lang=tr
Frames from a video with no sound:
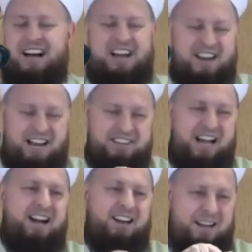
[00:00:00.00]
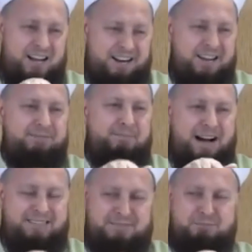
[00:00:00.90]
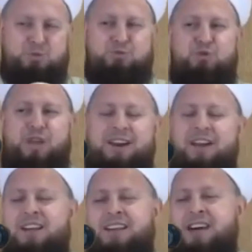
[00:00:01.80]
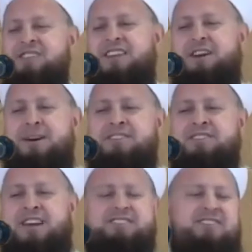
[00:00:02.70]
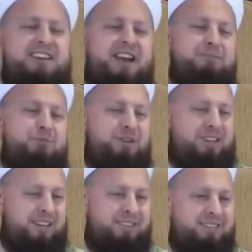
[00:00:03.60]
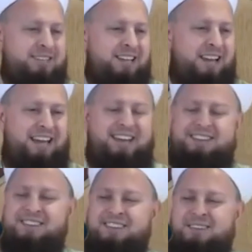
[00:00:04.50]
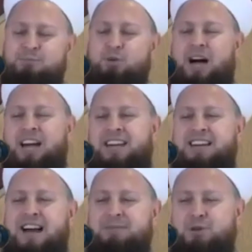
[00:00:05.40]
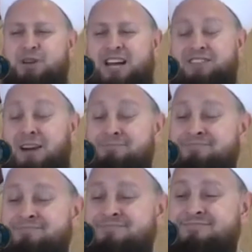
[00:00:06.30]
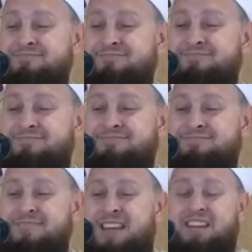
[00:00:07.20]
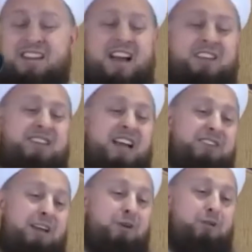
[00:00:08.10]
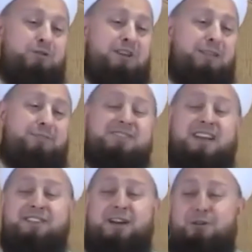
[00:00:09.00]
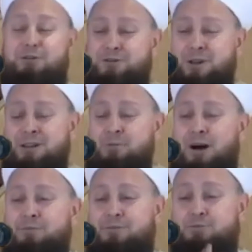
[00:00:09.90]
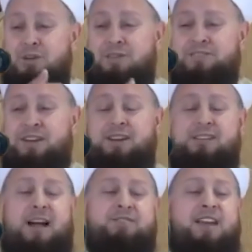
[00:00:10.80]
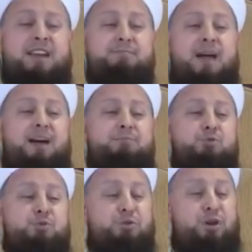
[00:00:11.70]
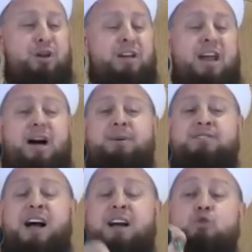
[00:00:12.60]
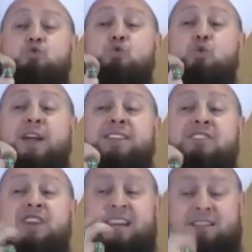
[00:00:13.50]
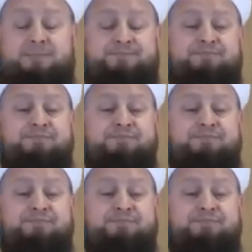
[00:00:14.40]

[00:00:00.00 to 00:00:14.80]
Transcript: Kaynağı da arayıp baksın bulsunlar. Gerçi adam hadise, hadise inanmıyor ki. He? Bukhari'ye inanmıyor ki adam. İnansan da ne olur, inanmasan da ne olur? Muhammed Mustafa sallallahu aleyhi ve sellem beyan buyurdu. Ne yapacak? Zuhur edecek.